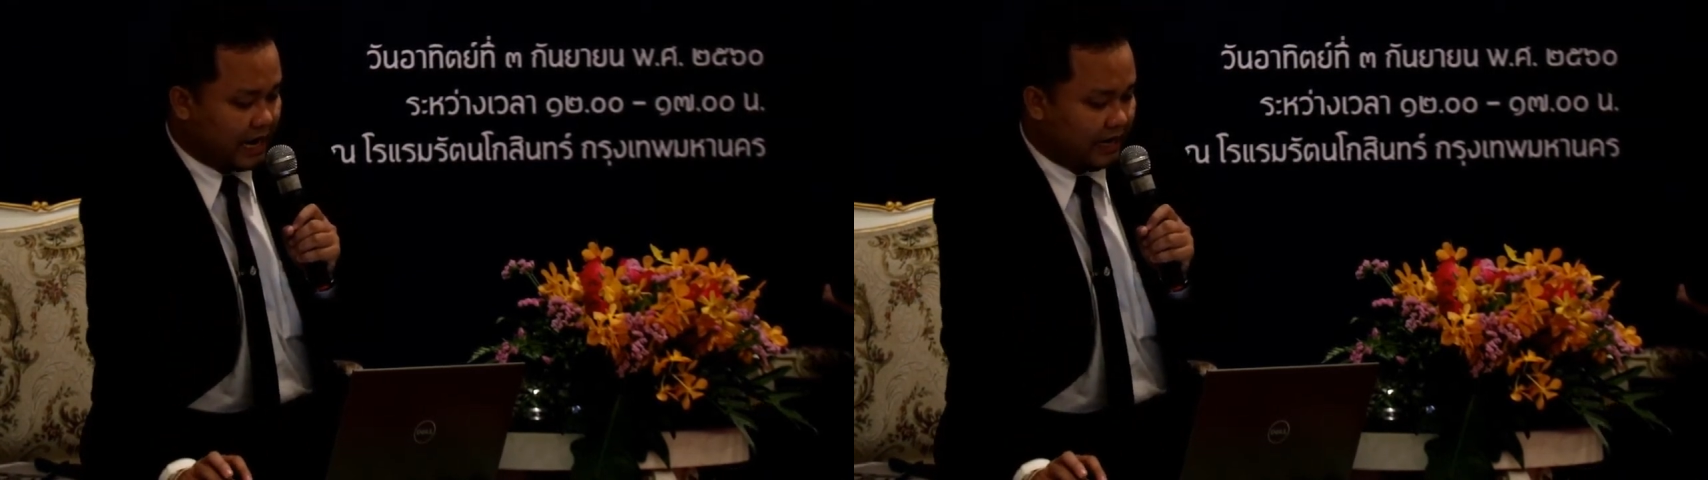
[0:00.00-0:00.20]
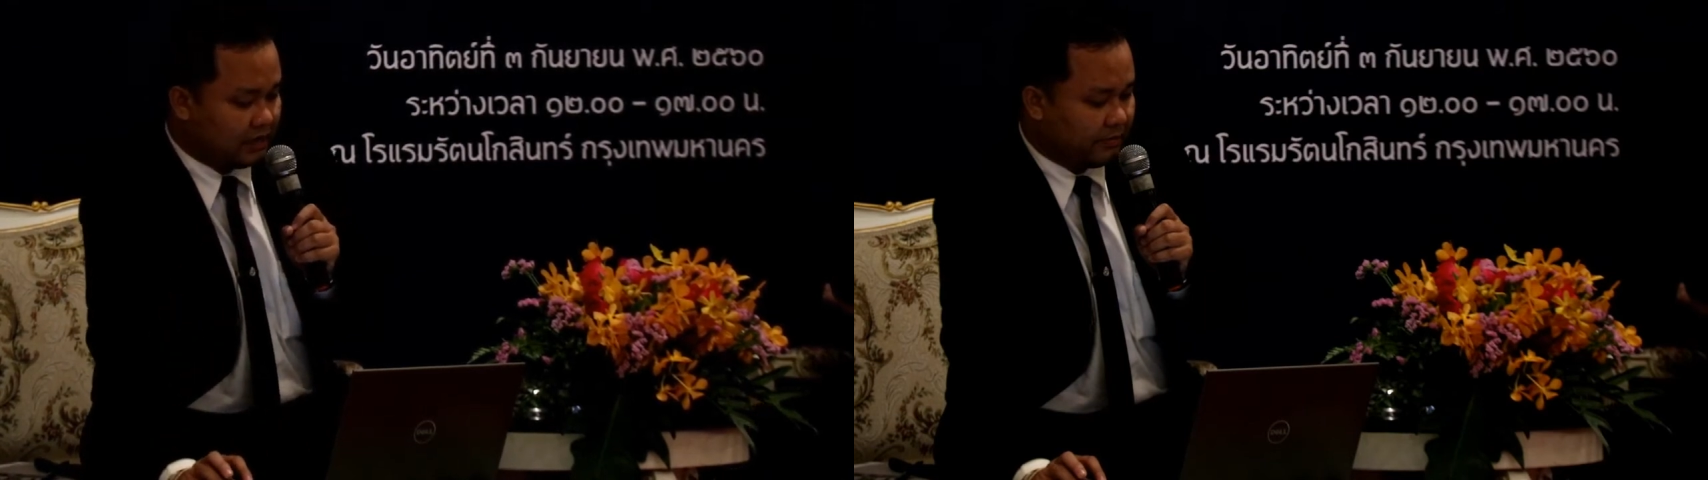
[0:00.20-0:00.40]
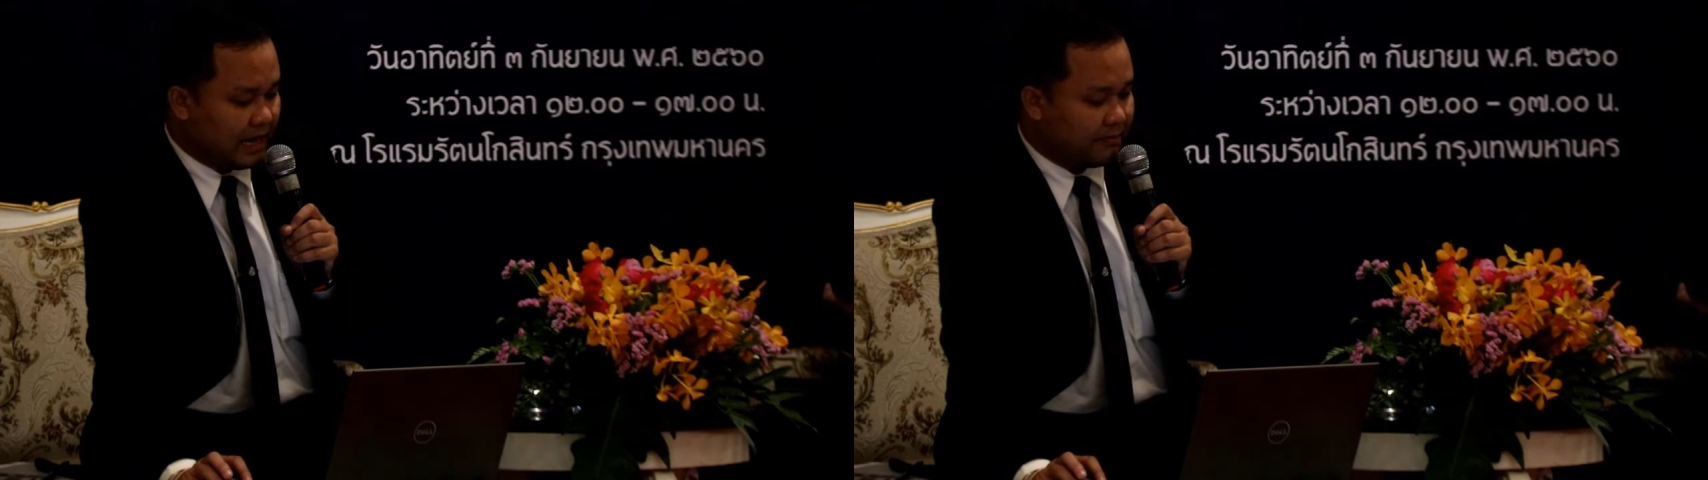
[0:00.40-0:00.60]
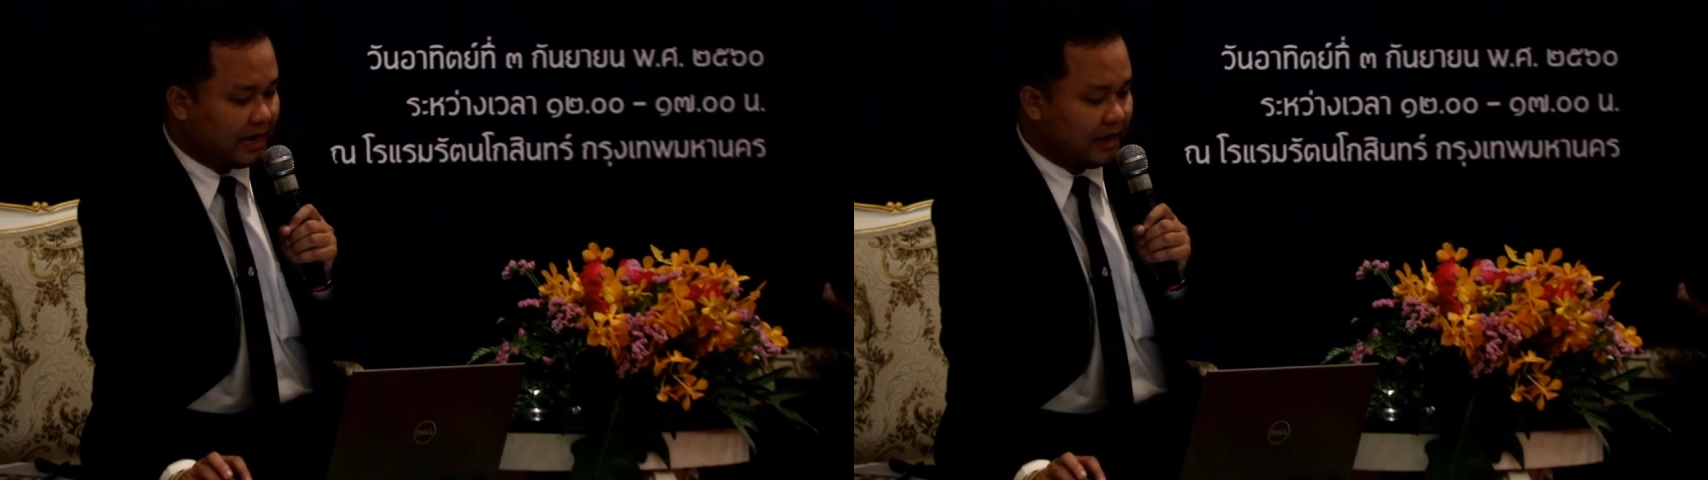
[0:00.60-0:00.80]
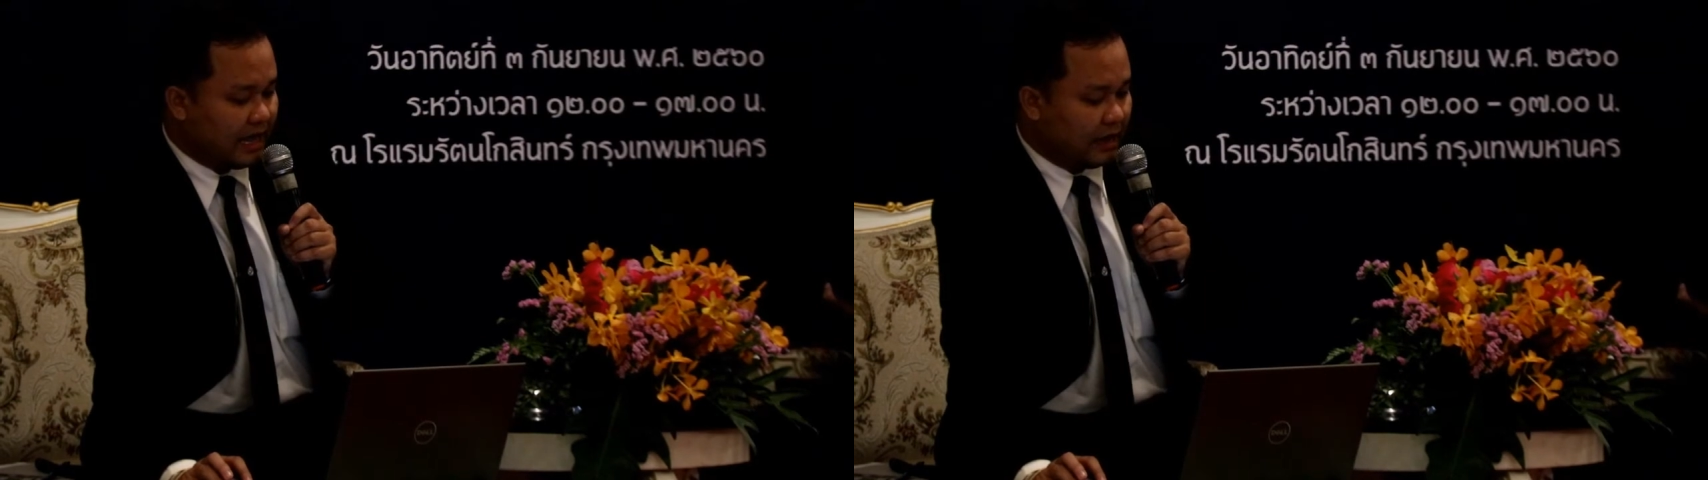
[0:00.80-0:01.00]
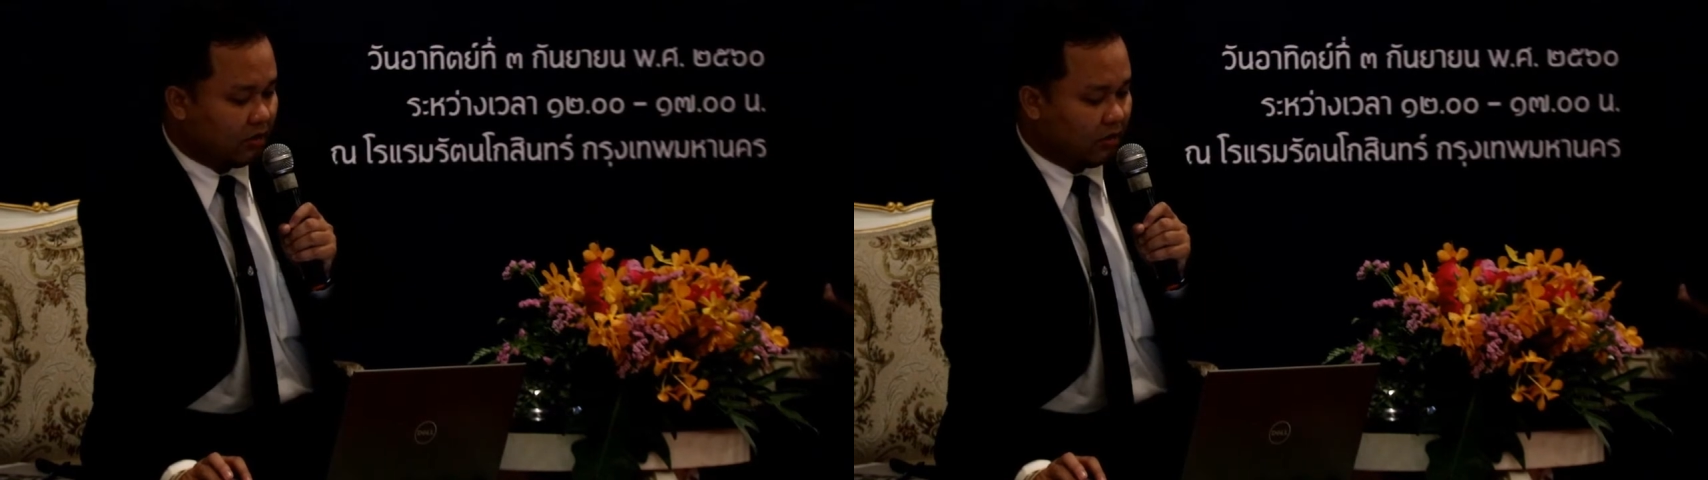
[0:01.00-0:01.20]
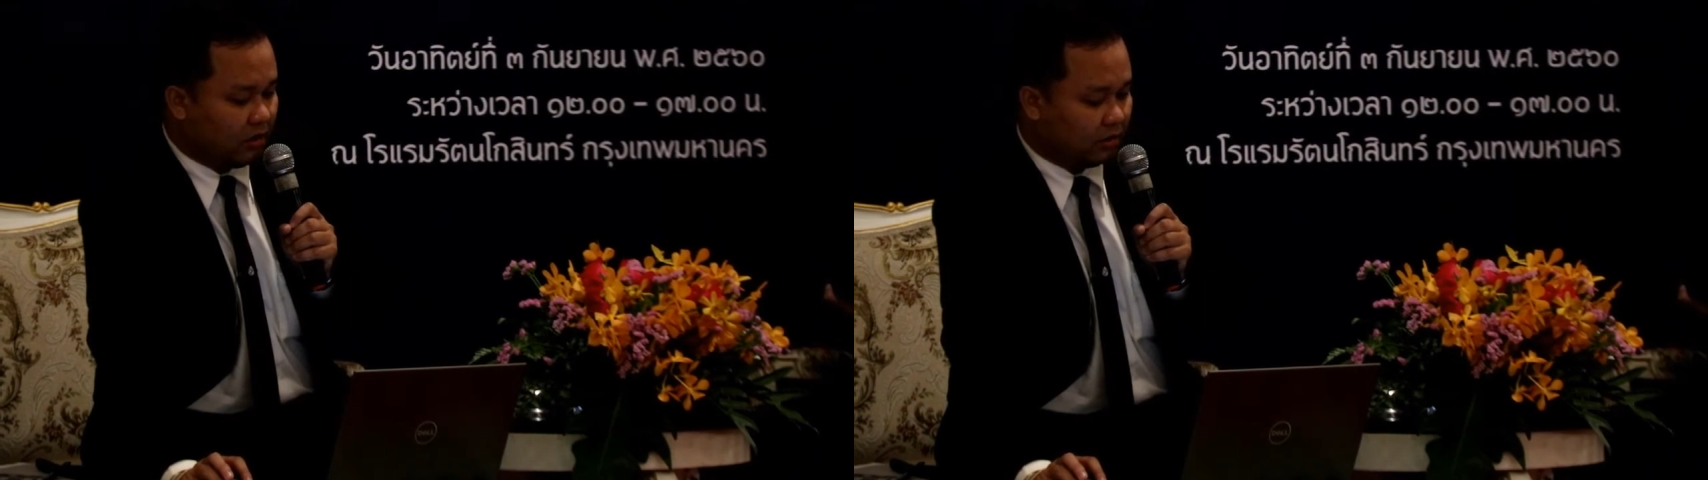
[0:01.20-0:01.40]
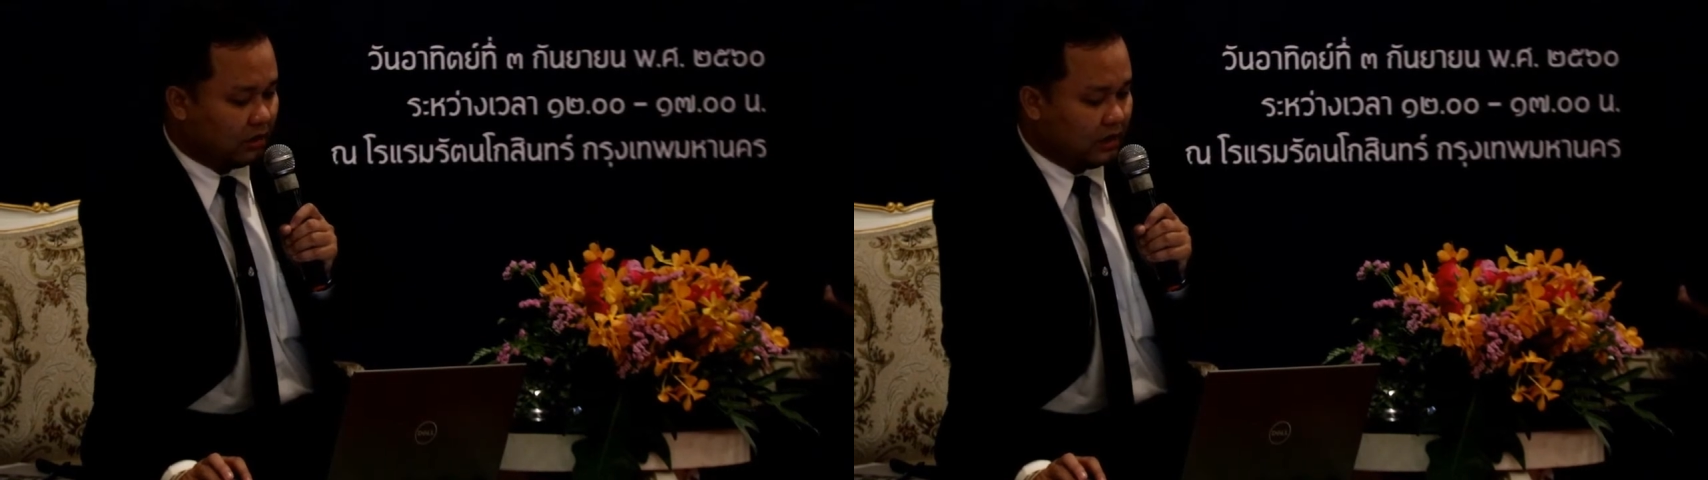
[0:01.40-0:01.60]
อันนี้คือภาพด้านหน้าของ